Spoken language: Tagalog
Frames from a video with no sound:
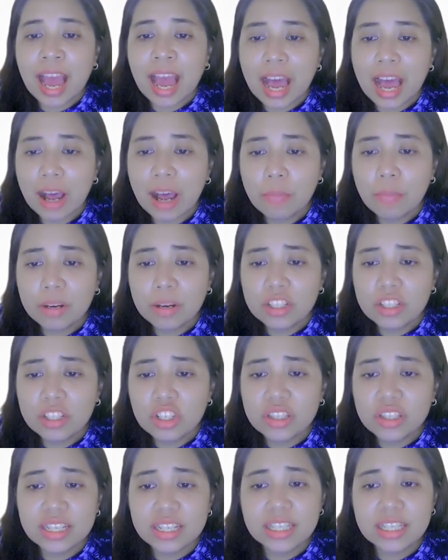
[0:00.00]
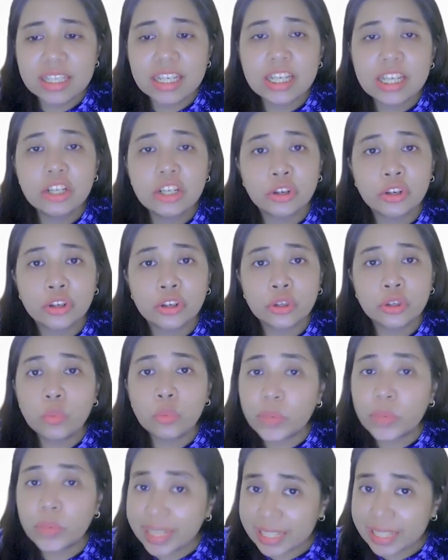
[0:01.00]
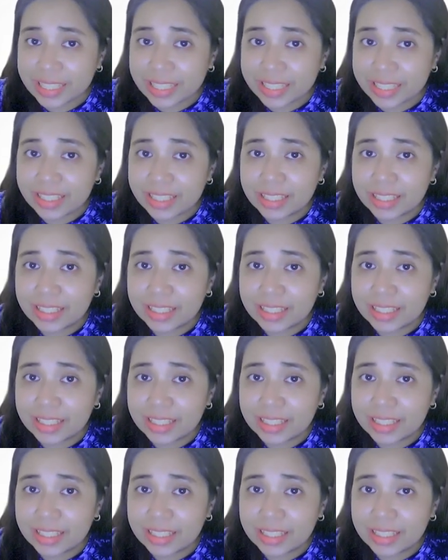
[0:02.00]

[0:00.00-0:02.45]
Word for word: How much does he earn weekly?